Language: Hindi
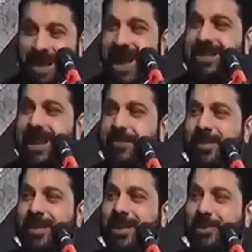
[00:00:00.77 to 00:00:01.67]
नानका
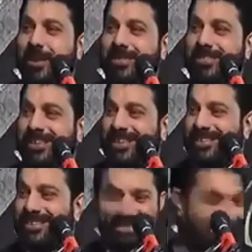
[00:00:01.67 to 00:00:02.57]
पढ़ने लगा हूं गाजी
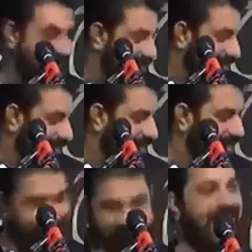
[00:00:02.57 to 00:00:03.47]

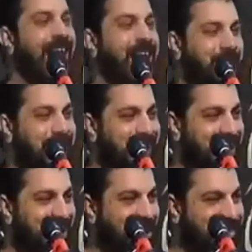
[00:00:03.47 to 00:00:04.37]
के ननिहाल पढ़ने
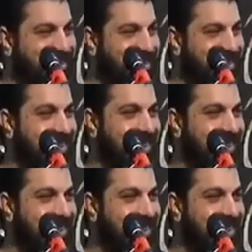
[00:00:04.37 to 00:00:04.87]
लगा हूं गाजी के